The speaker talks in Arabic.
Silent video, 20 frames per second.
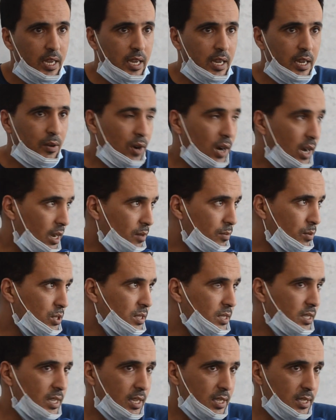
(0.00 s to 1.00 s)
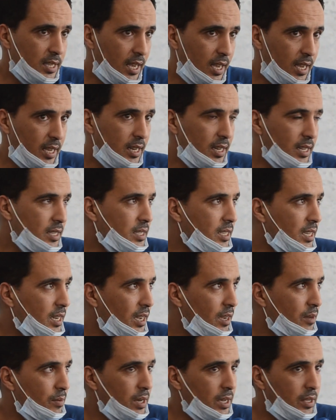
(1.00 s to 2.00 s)
ايوا هو السياسه غاخ
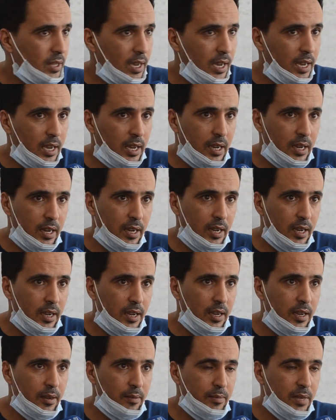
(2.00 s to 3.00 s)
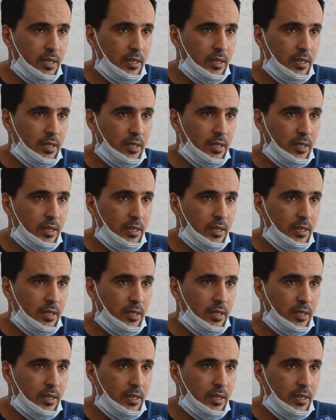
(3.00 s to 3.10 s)
الانتخابات غاخ آه،